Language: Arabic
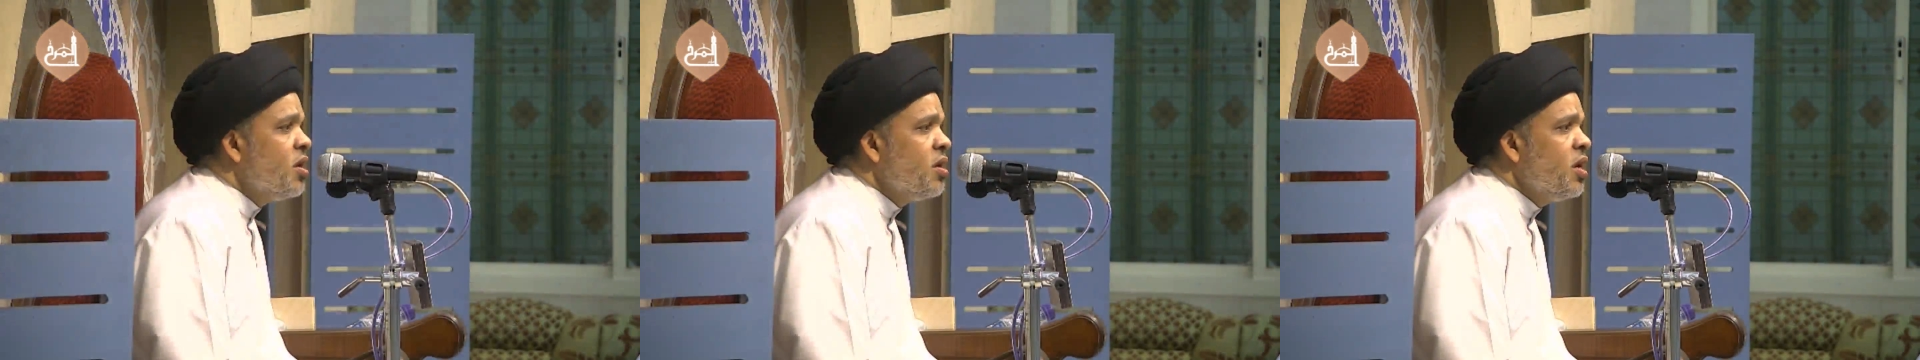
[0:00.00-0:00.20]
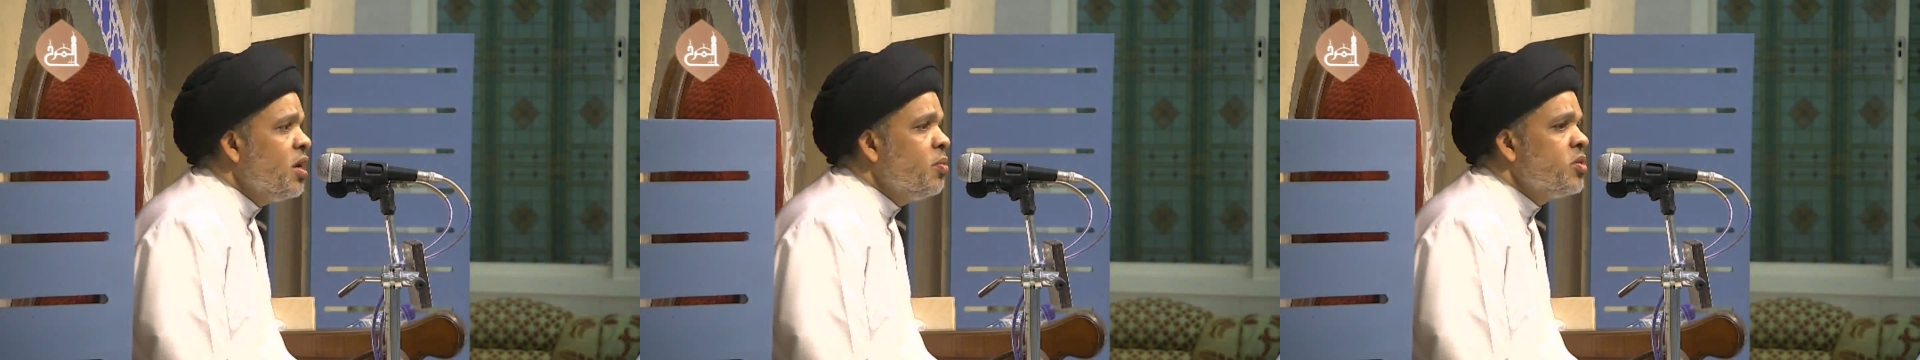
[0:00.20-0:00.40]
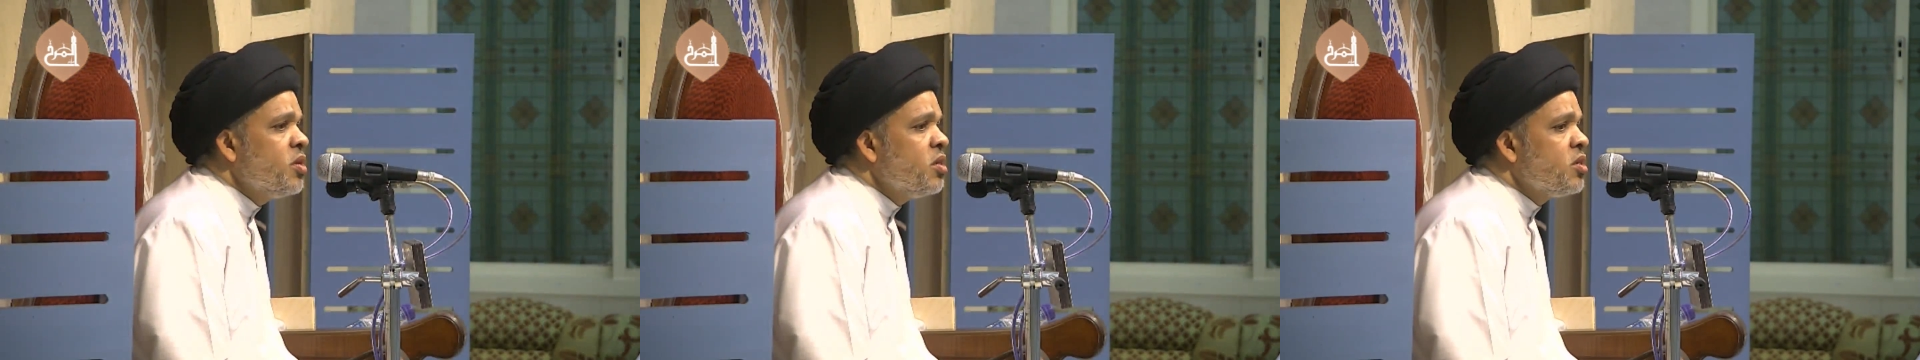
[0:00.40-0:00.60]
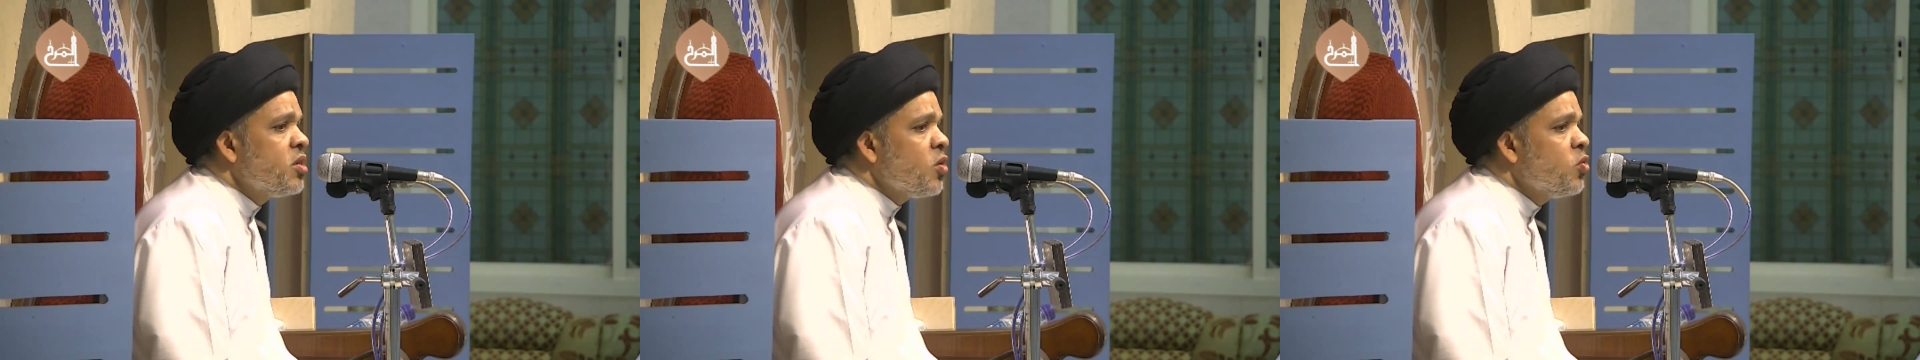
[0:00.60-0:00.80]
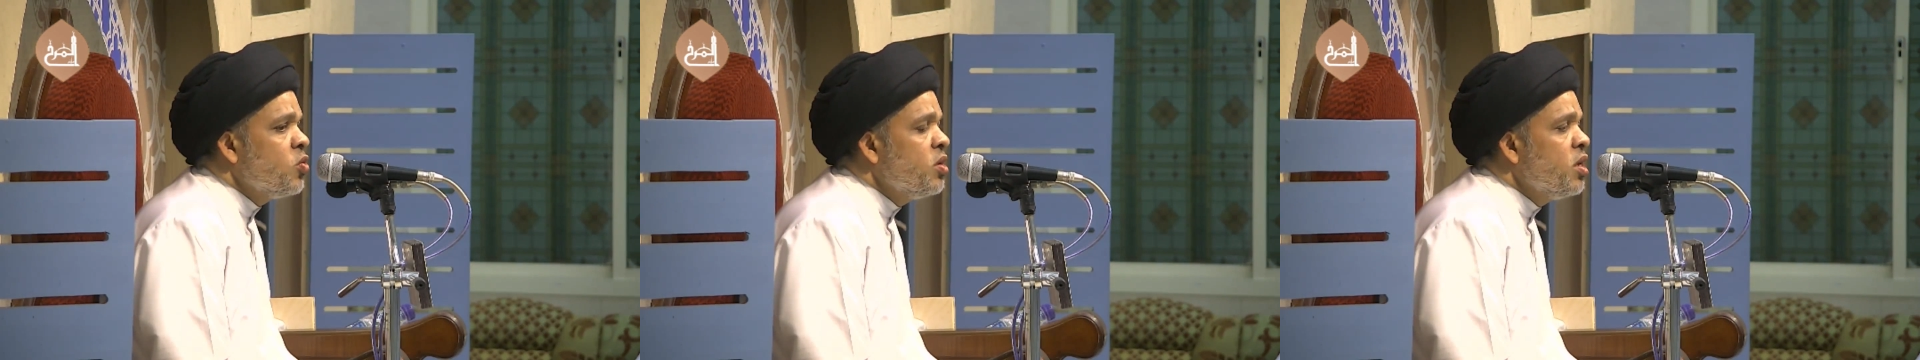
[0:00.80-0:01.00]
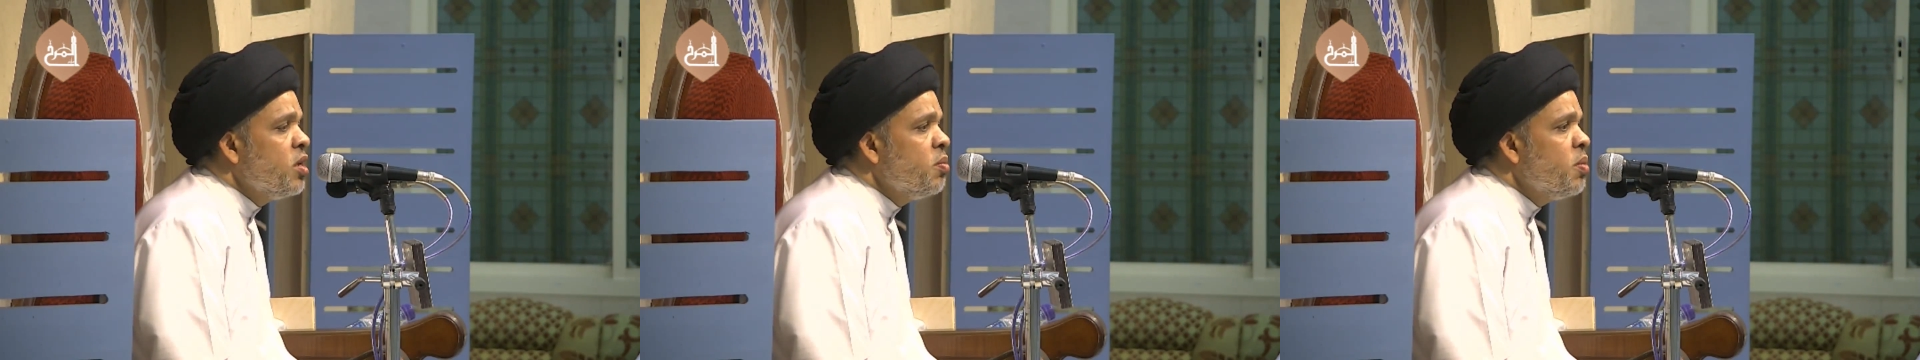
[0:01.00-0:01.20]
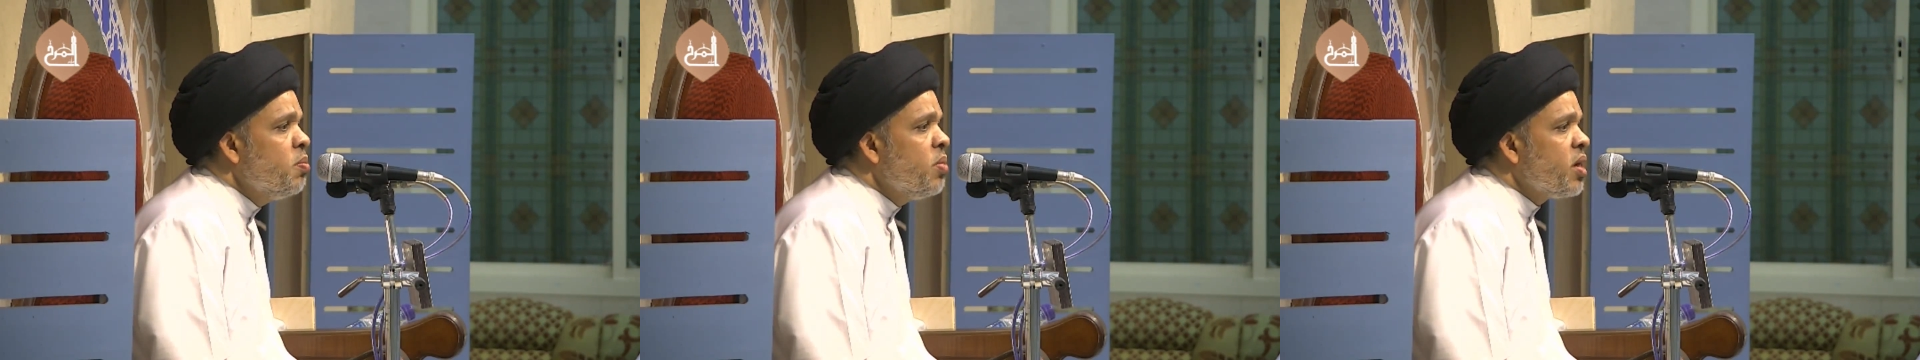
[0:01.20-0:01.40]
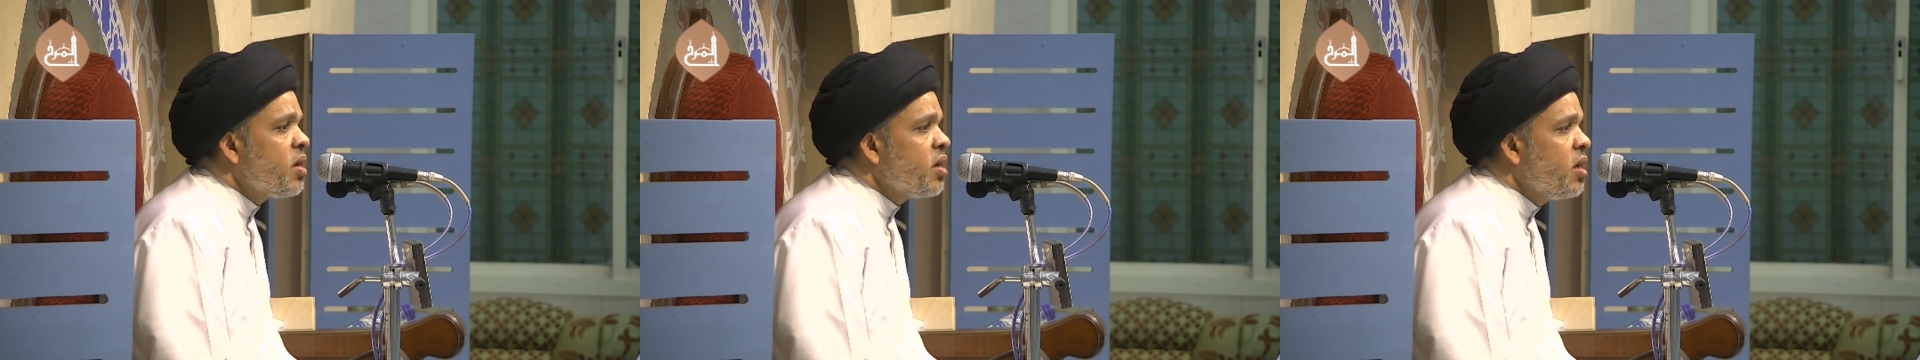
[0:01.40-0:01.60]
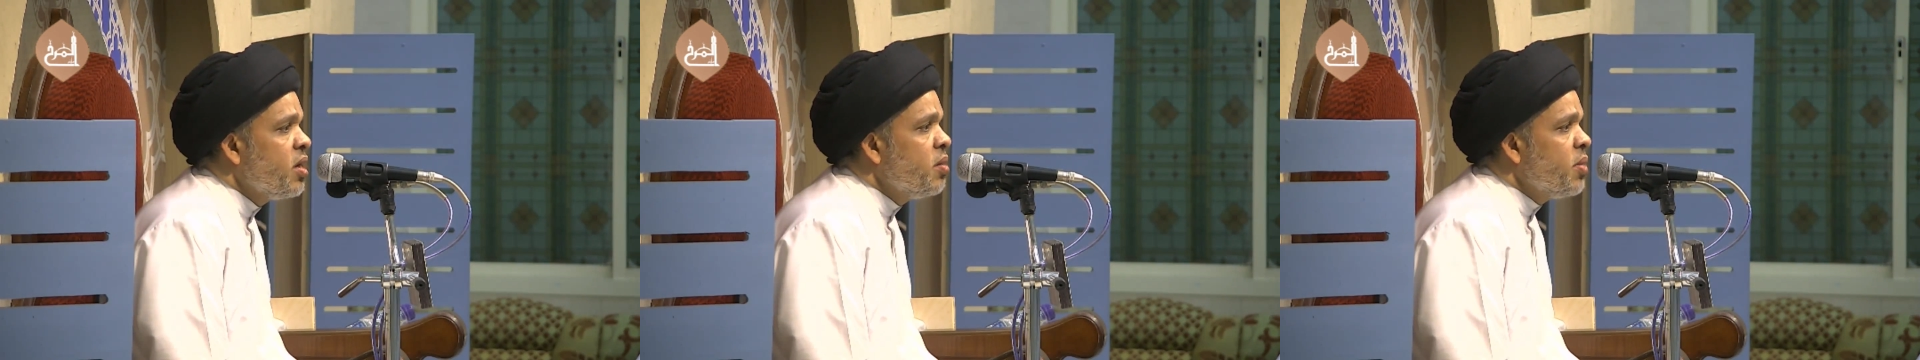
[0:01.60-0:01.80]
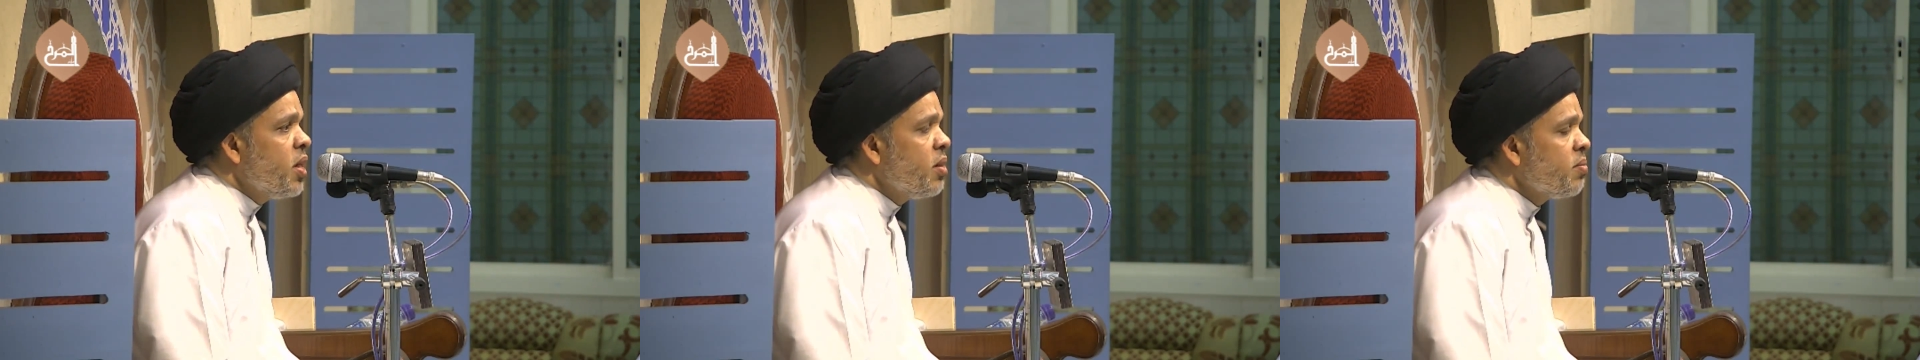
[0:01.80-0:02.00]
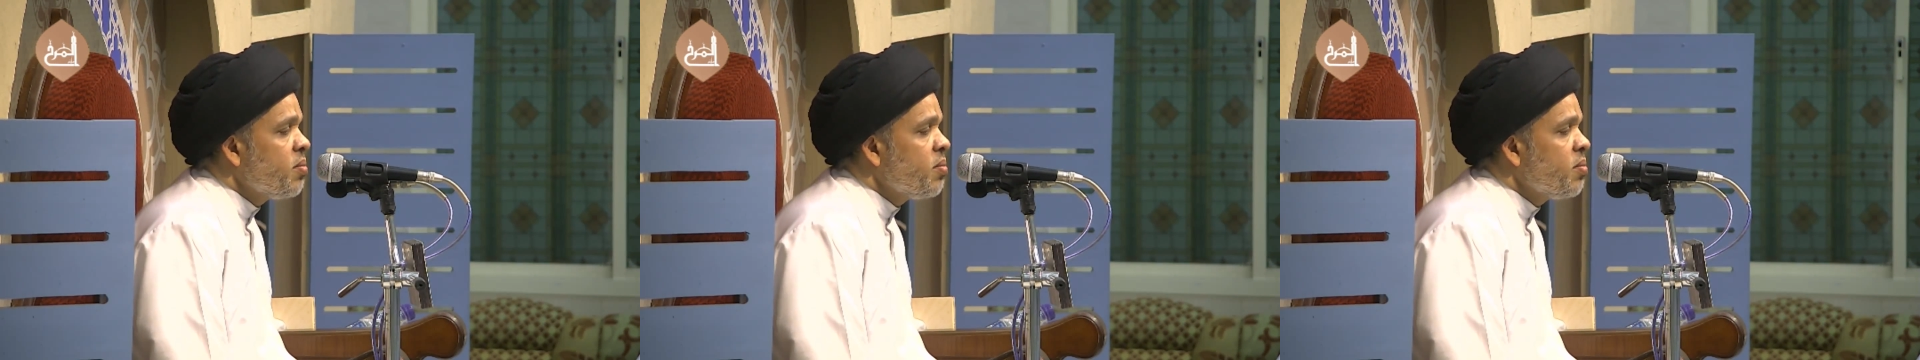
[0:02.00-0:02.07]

لابد ان تكون للمنبر كلمه